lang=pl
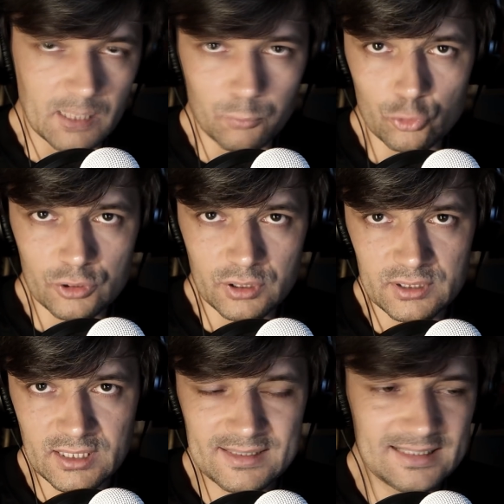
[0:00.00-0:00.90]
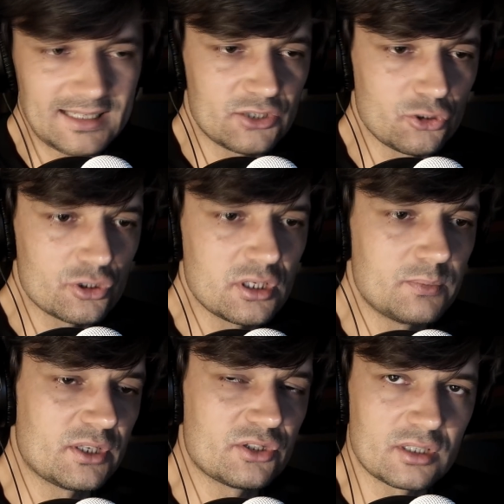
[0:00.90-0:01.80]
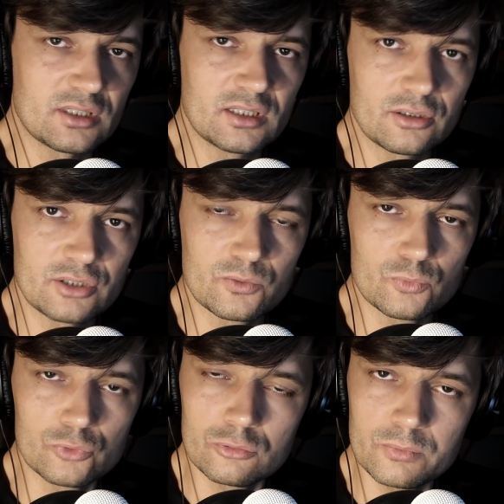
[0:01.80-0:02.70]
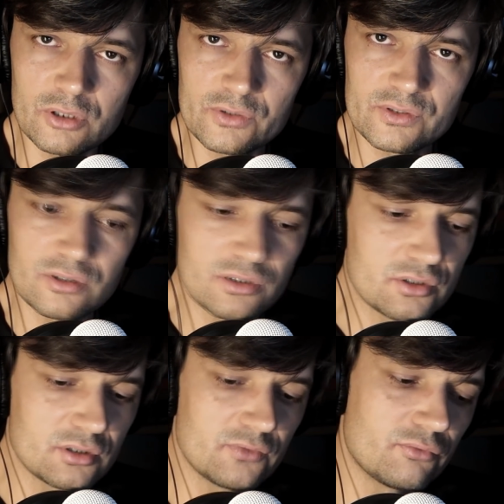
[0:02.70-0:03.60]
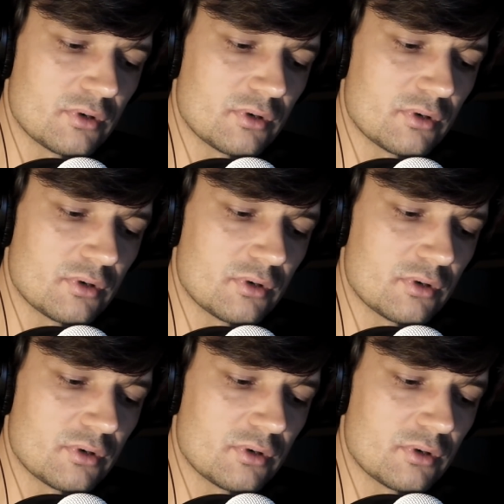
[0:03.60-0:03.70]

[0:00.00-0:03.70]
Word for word: A Bóg nie chce na razie oślepiać szatana, chociaż mógłby go zniszczyć